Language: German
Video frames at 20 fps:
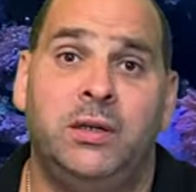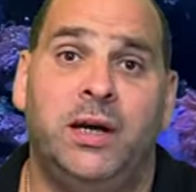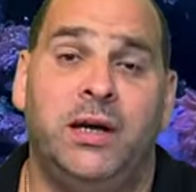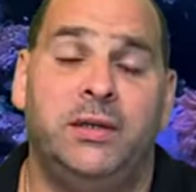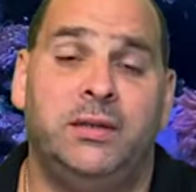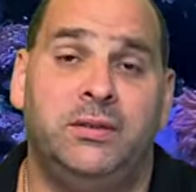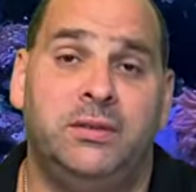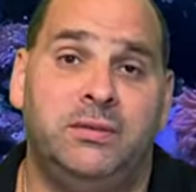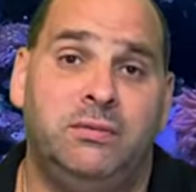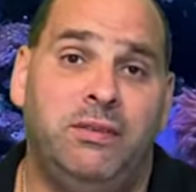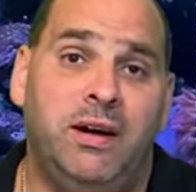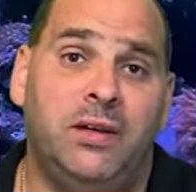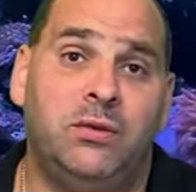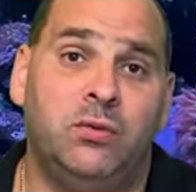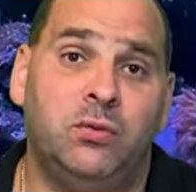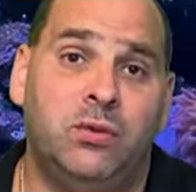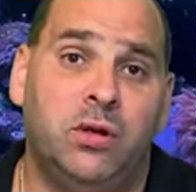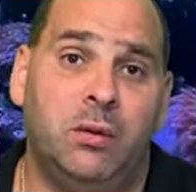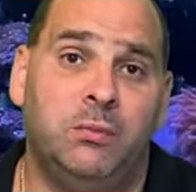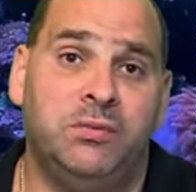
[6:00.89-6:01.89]
eine
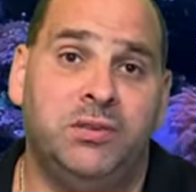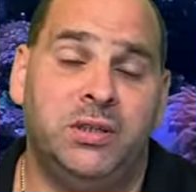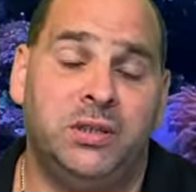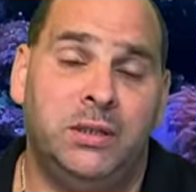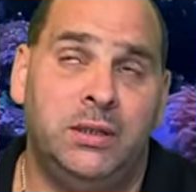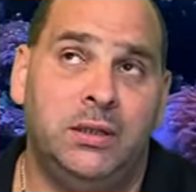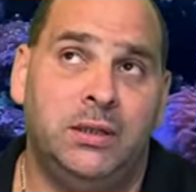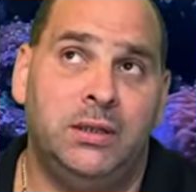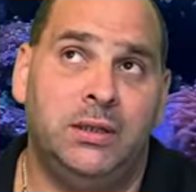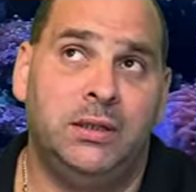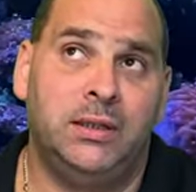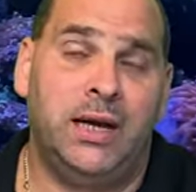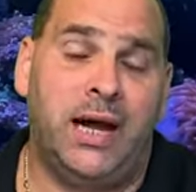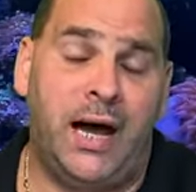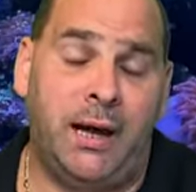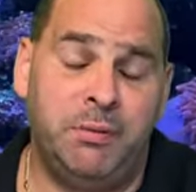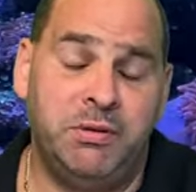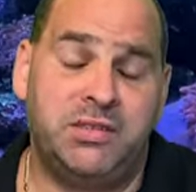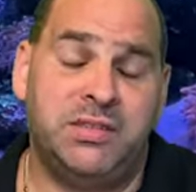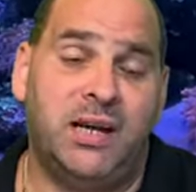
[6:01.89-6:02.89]
Warnung kommt,
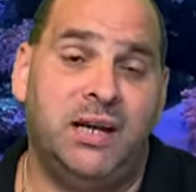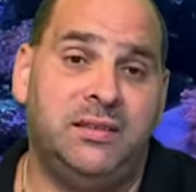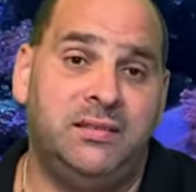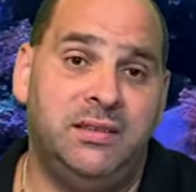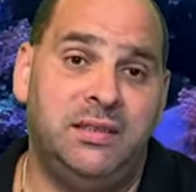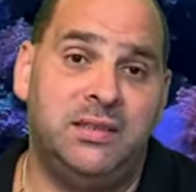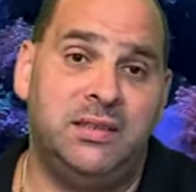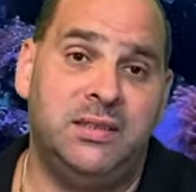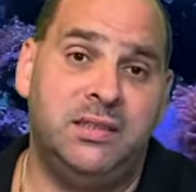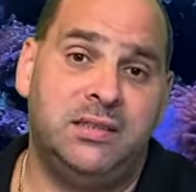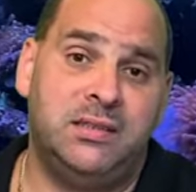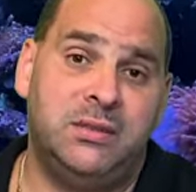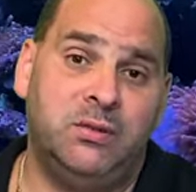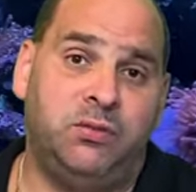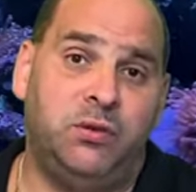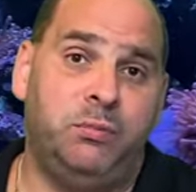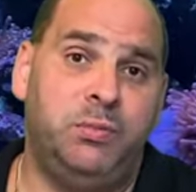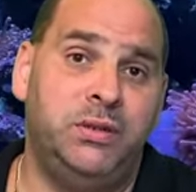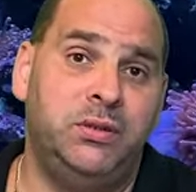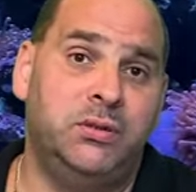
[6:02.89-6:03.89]
habe ich tatsächlich eine
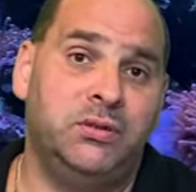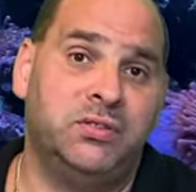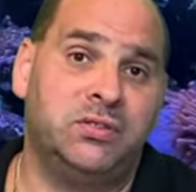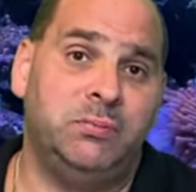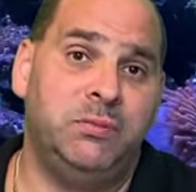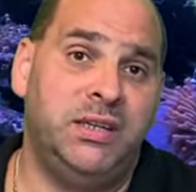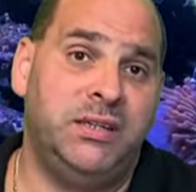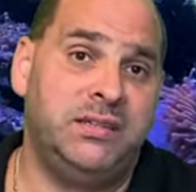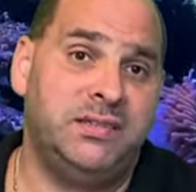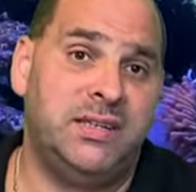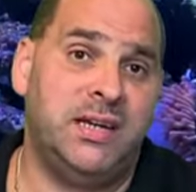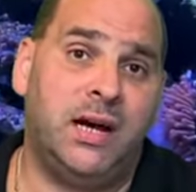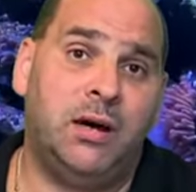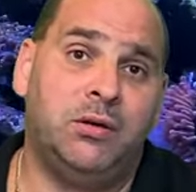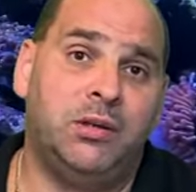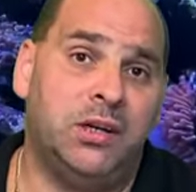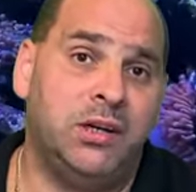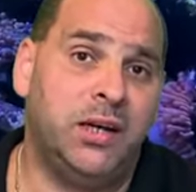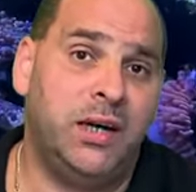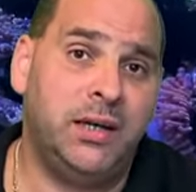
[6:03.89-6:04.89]
Verbindung zum Netz, ja
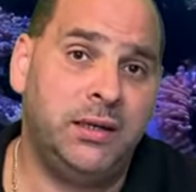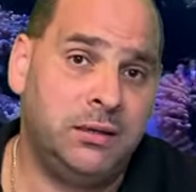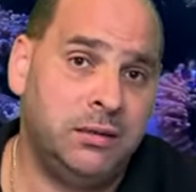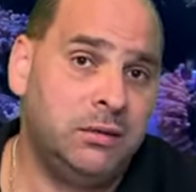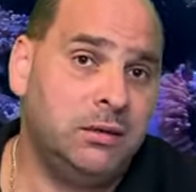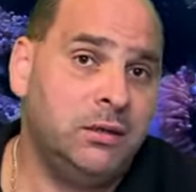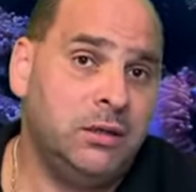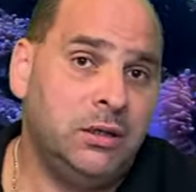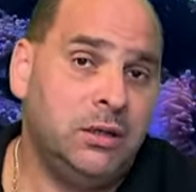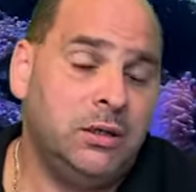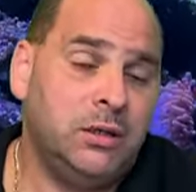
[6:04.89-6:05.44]
oder nein?